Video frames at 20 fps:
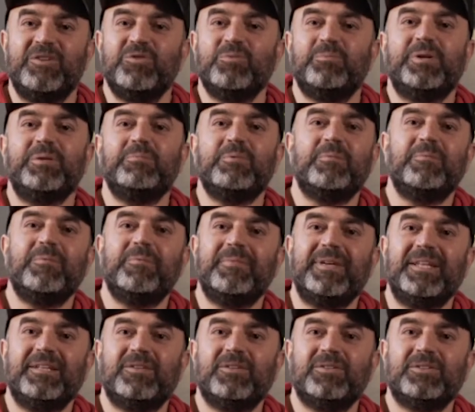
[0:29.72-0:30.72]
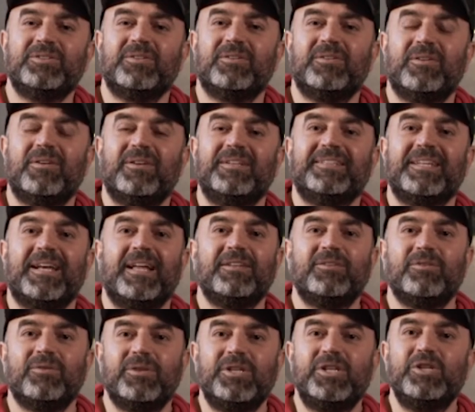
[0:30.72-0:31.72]
in un primo momento sono
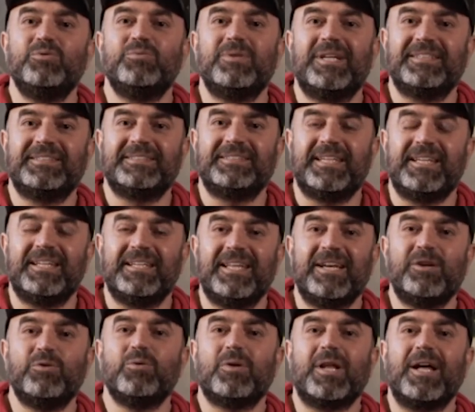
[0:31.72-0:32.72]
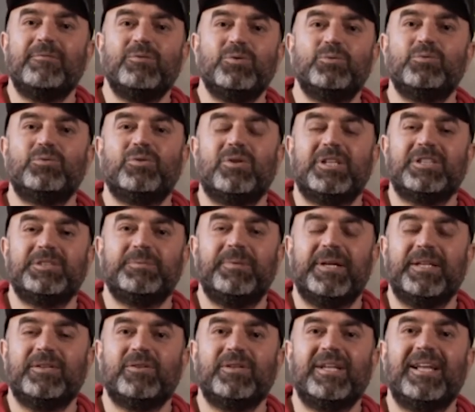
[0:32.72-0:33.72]
entrato in un'azienda e curavo tutto
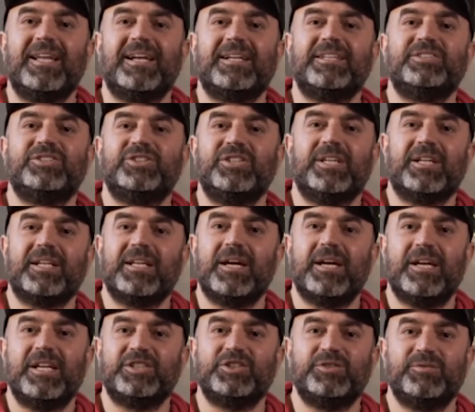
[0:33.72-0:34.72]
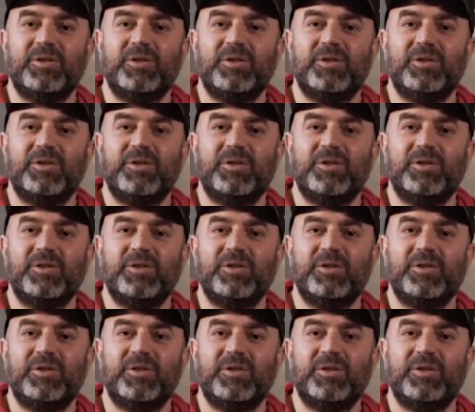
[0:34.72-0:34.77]
l'aspetto della ricerca e